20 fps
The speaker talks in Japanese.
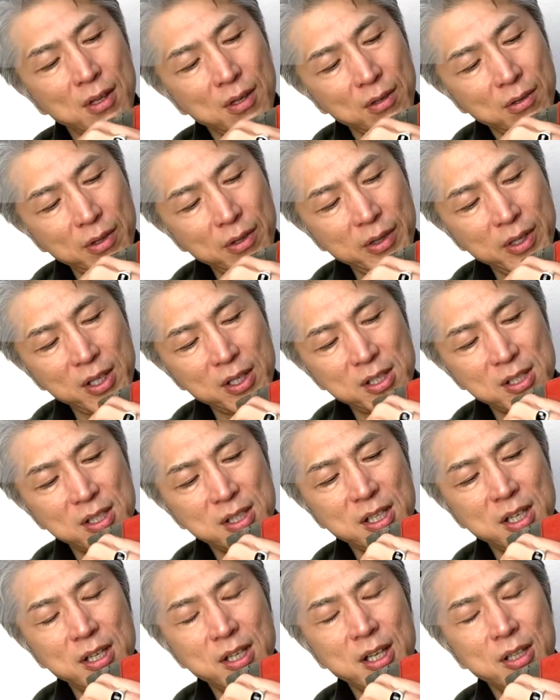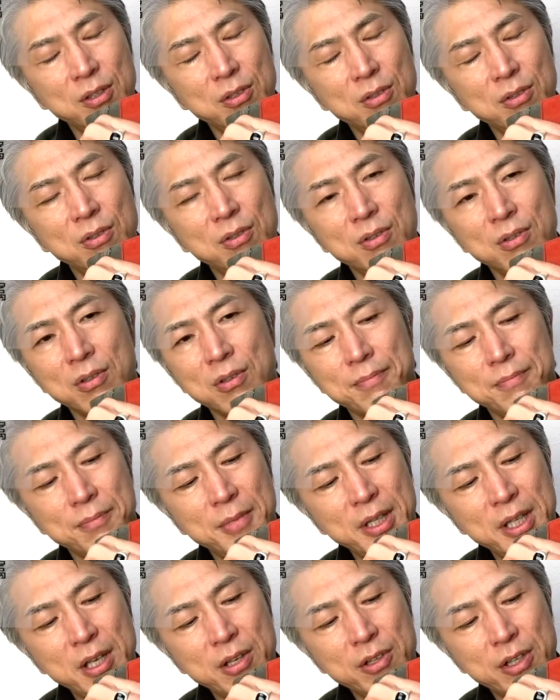これはね、実際に
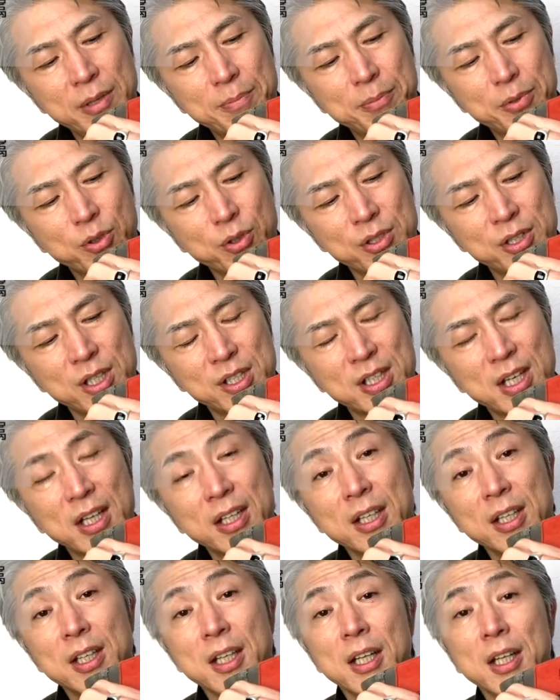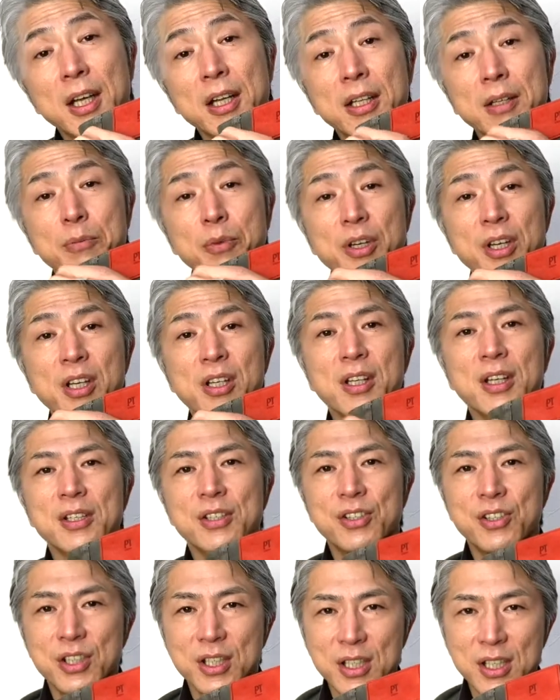マネークリップとして使っていただいてもいいで
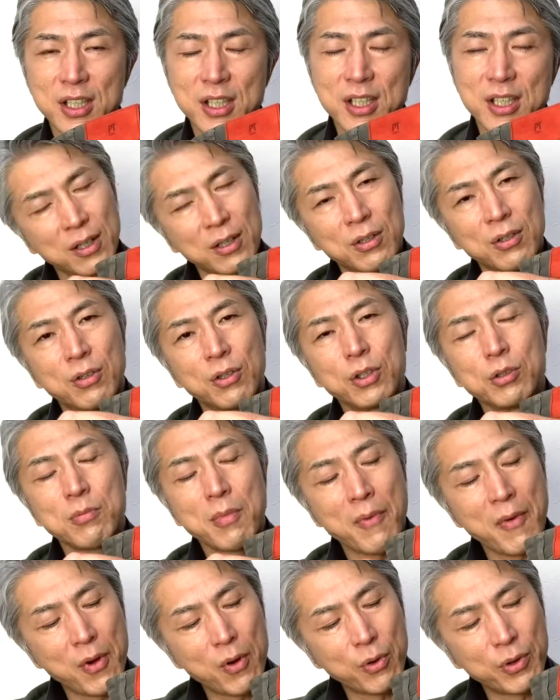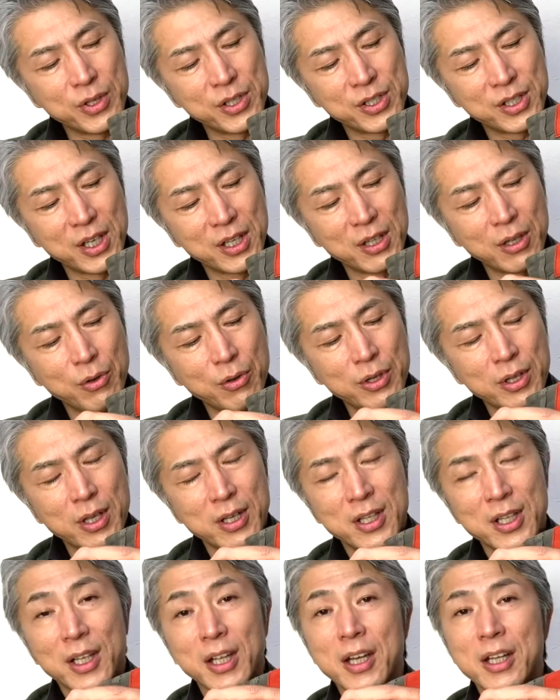すし、このままここにつけておいて
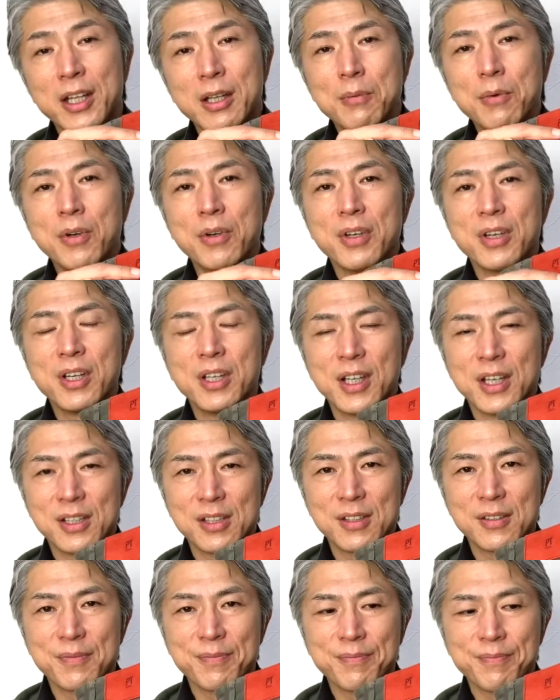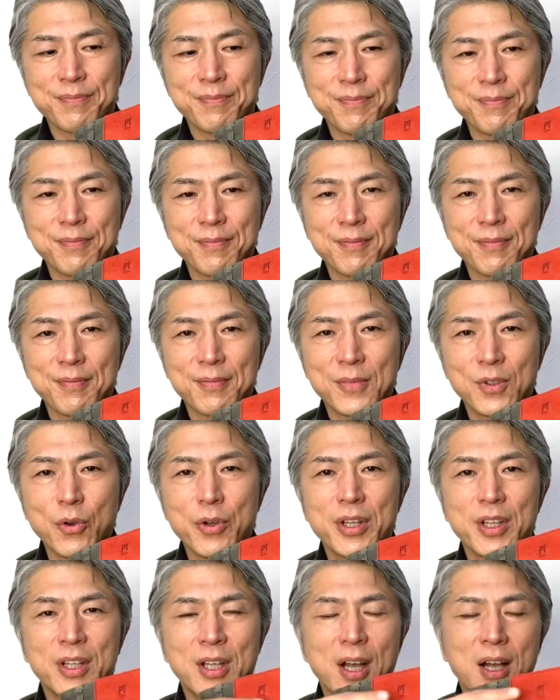いただいてもいいです。と
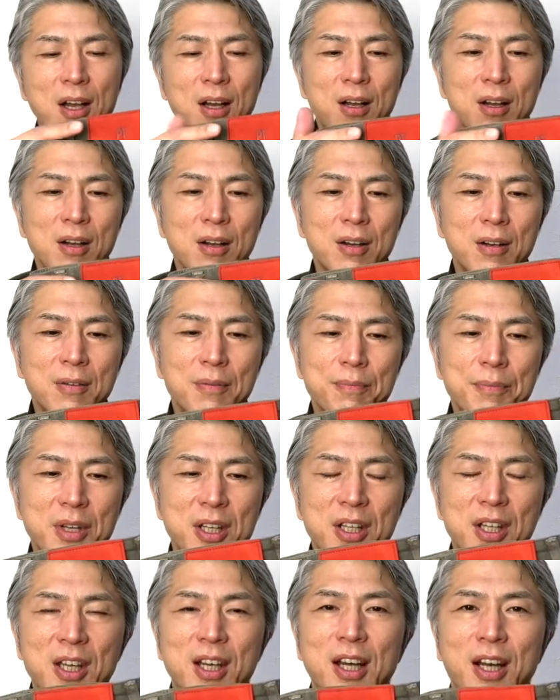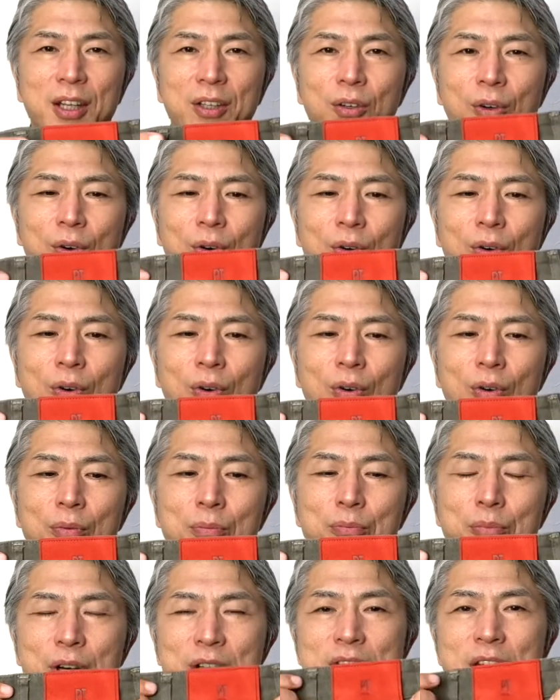いった PT からの
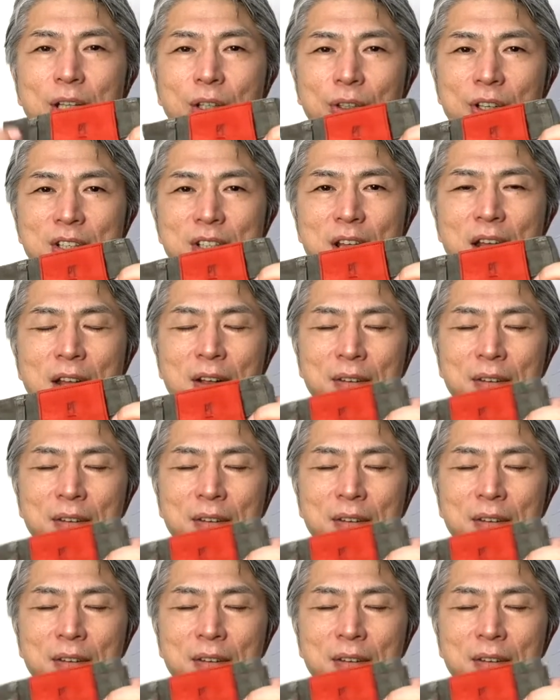プレゼントですね。